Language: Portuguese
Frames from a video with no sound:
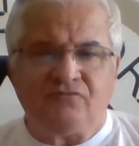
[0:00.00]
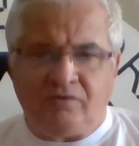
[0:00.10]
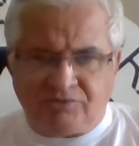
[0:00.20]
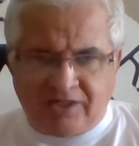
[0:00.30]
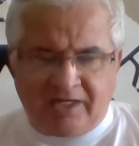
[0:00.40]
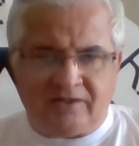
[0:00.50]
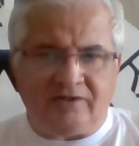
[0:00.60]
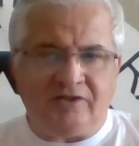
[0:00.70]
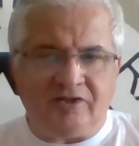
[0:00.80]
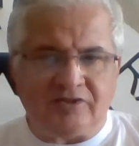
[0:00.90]
Vamos lá,
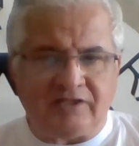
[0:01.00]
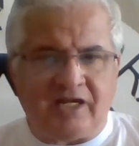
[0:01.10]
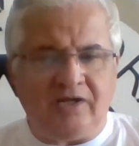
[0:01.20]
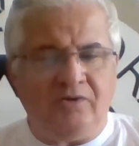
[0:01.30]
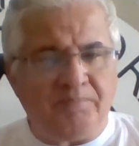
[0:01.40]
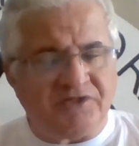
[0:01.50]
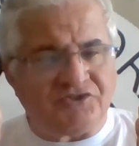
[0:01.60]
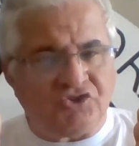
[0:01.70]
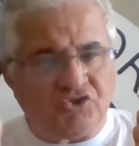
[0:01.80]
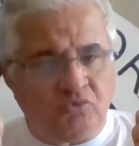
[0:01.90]
tá? Eu
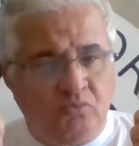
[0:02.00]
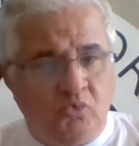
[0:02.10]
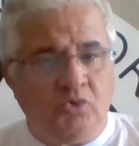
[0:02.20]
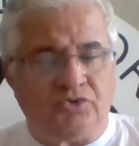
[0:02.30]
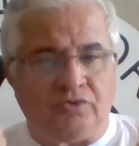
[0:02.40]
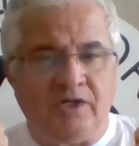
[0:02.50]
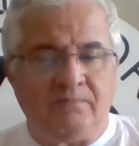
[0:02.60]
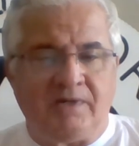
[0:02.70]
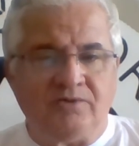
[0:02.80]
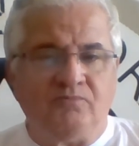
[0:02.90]
preciso muito,
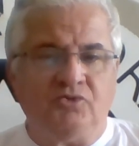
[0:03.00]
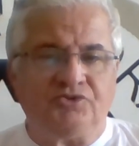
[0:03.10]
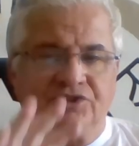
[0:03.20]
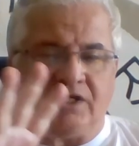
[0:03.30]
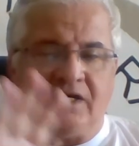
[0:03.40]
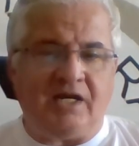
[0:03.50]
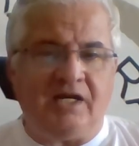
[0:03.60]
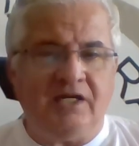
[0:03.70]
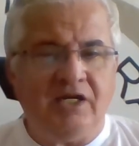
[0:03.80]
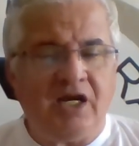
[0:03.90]
mas muito
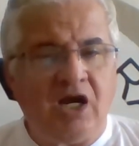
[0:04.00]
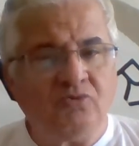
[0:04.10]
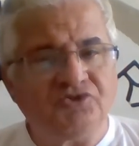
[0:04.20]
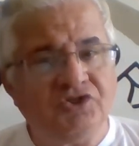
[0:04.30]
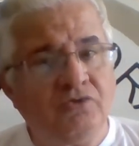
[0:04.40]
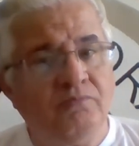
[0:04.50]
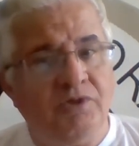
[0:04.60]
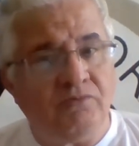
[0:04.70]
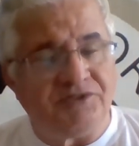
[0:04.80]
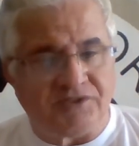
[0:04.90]
chegar aos 5
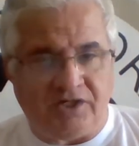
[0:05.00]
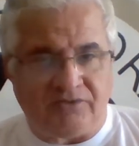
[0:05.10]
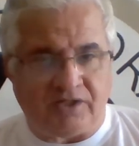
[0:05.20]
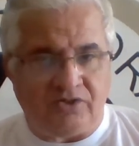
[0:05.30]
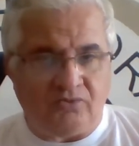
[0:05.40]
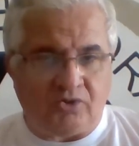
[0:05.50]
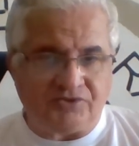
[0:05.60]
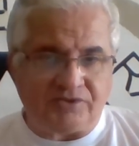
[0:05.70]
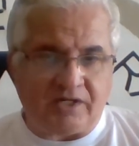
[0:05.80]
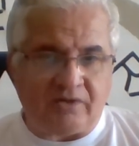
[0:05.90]
mil inscritos aqui no
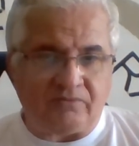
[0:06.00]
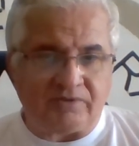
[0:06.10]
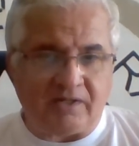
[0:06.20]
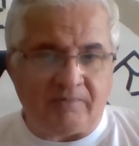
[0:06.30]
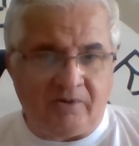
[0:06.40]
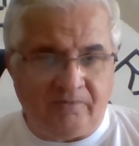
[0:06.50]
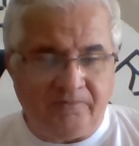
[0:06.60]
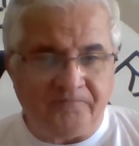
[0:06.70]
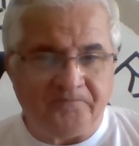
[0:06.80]
nosso canal, tá bom?